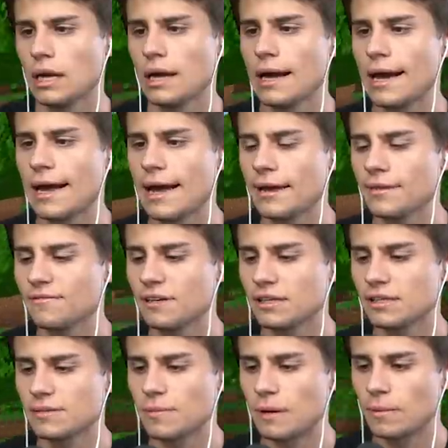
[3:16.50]
Okej,
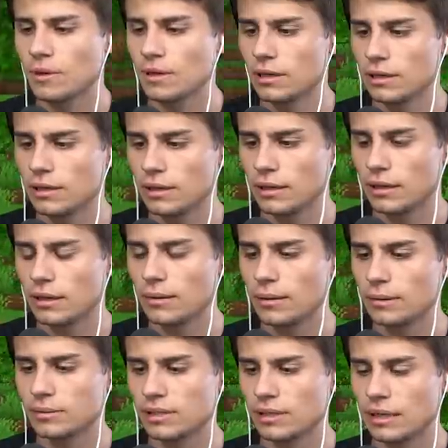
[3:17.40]
więc mamy. Dobra. Ja
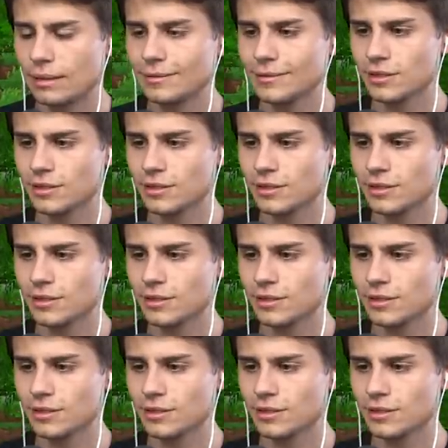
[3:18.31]
mam całe